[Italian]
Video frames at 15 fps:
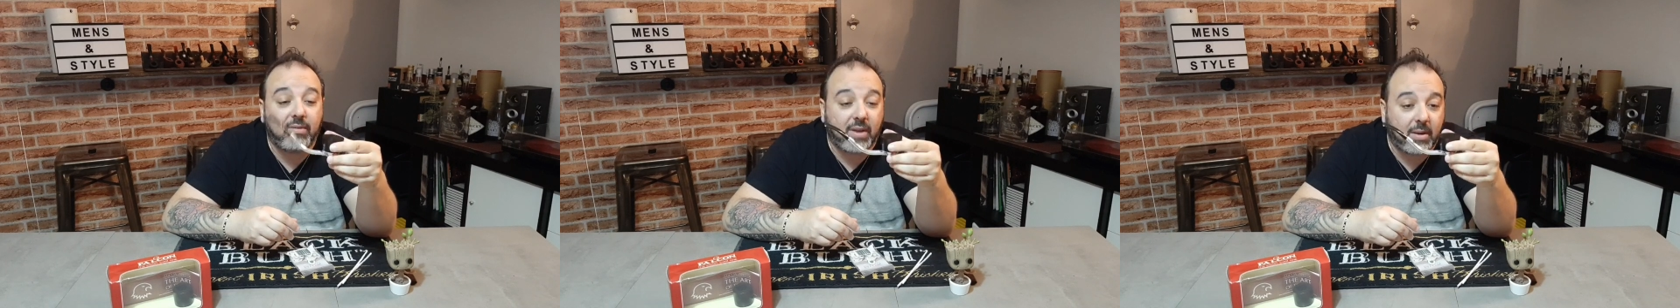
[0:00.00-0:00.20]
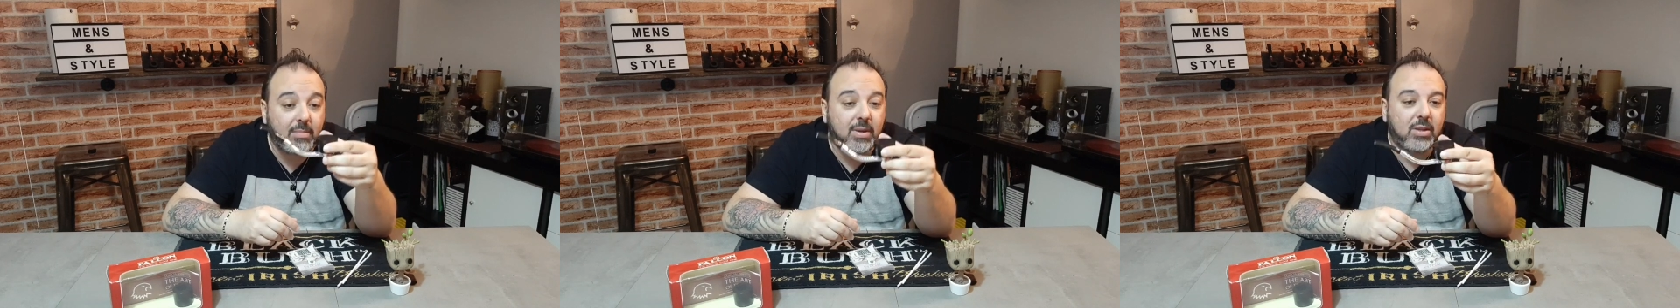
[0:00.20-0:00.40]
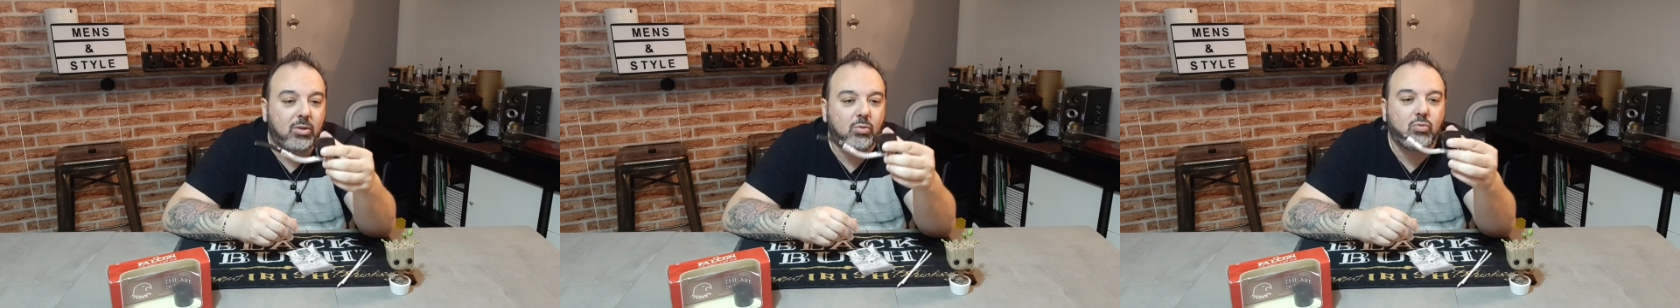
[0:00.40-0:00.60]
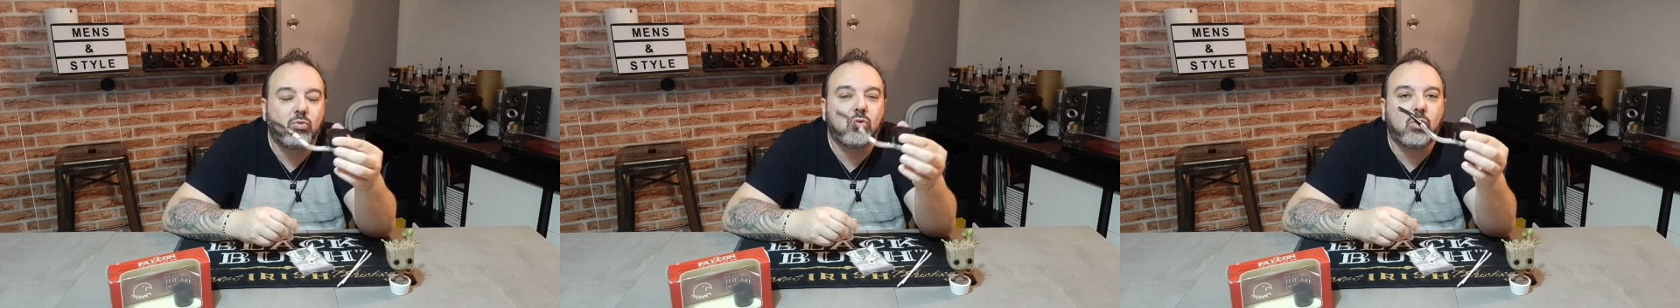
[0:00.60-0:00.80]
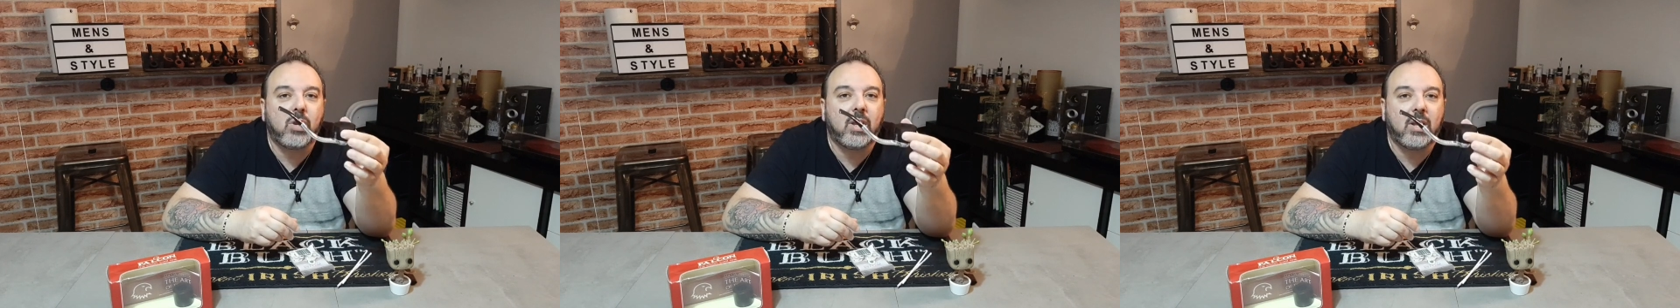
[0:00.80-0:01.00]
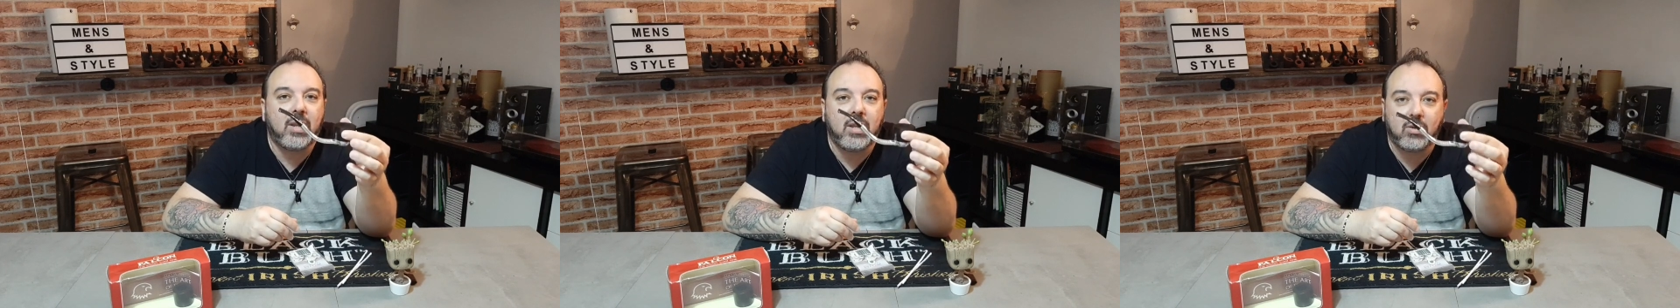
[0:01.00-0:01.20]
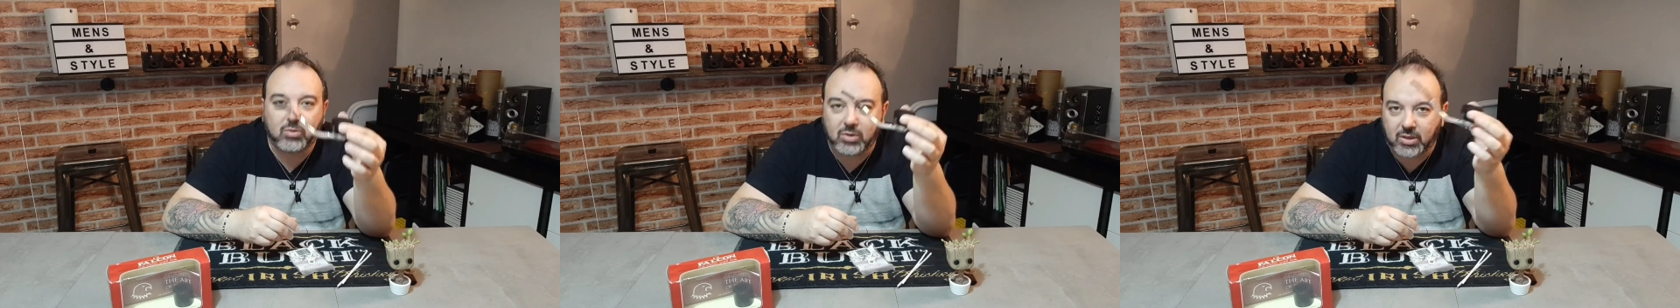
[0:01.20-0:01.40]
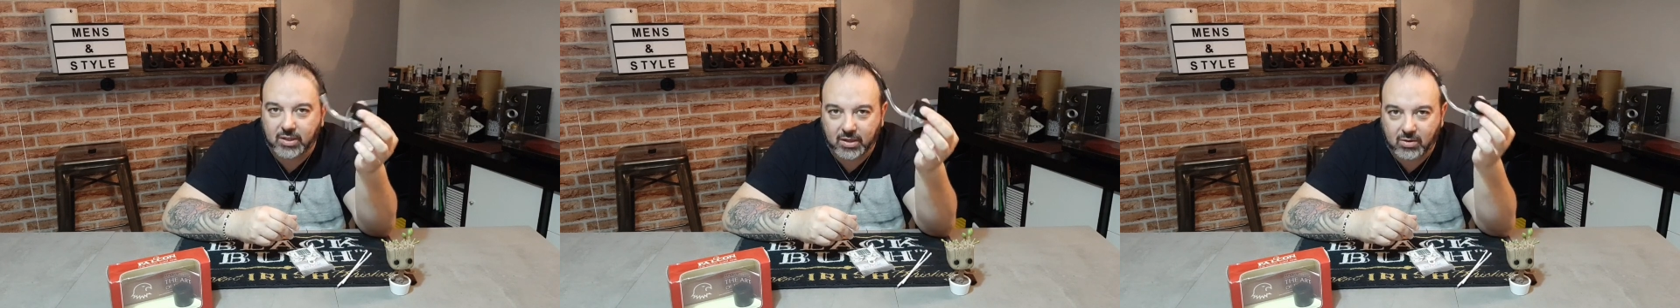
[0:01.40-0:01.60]
è veramente un gioiellino
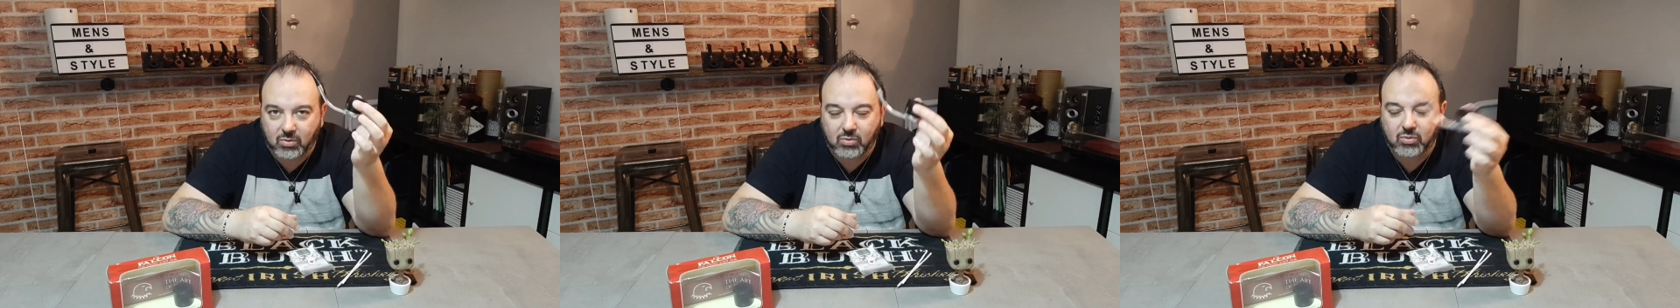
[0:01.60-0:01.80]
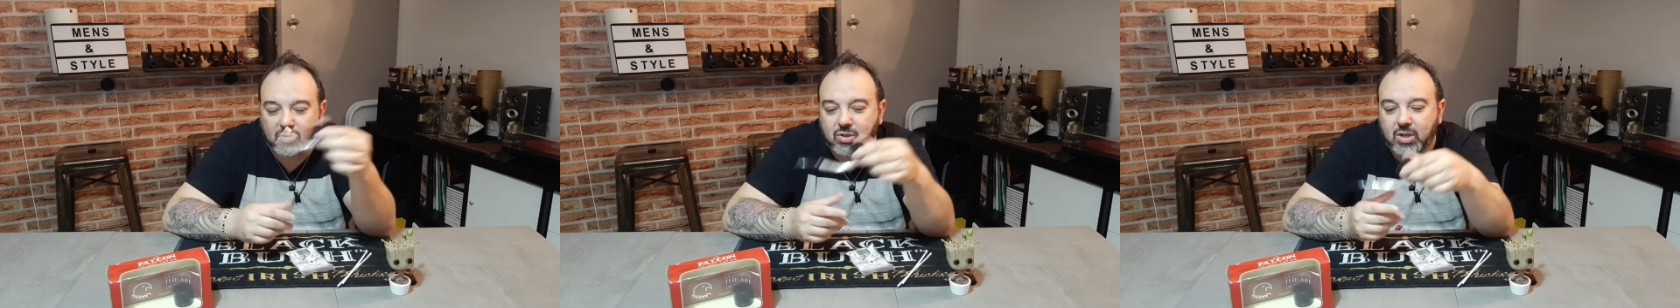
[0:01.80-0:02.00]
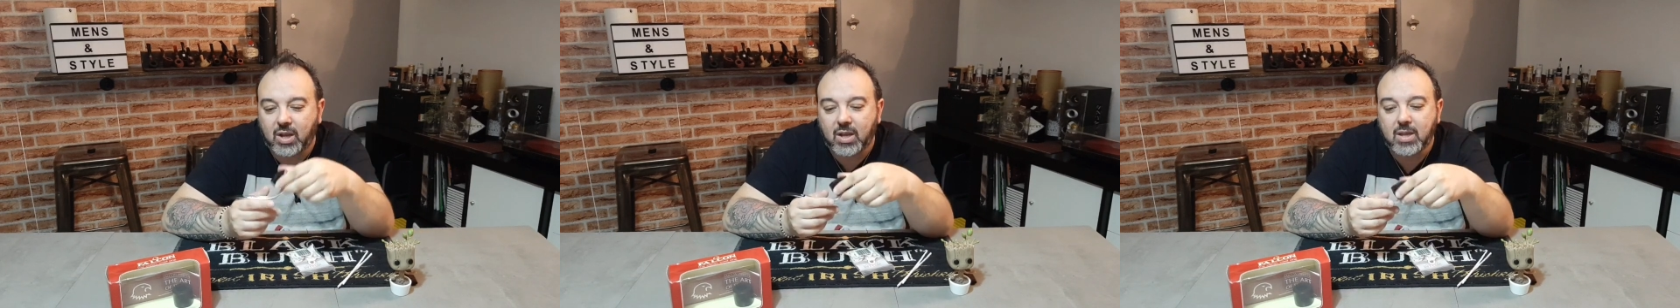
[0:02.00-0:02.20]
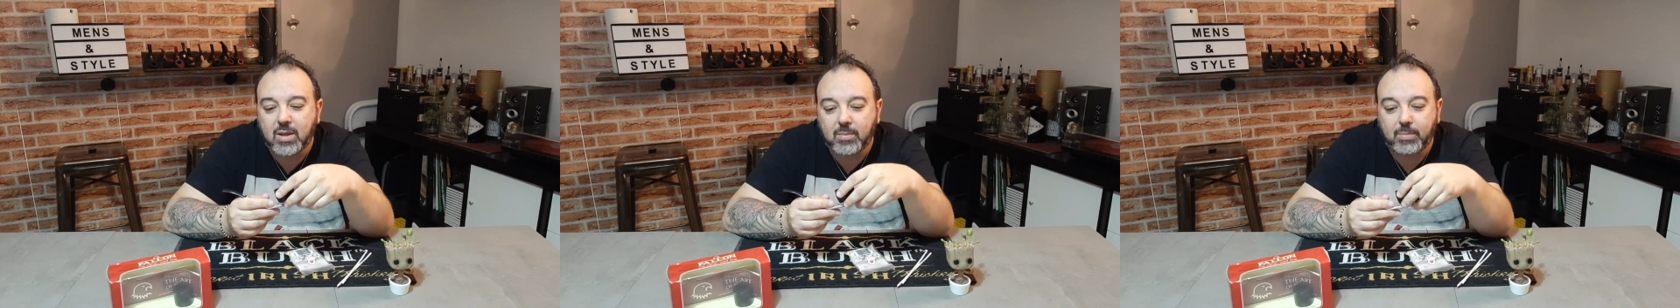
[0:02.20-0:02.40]
di tecnologia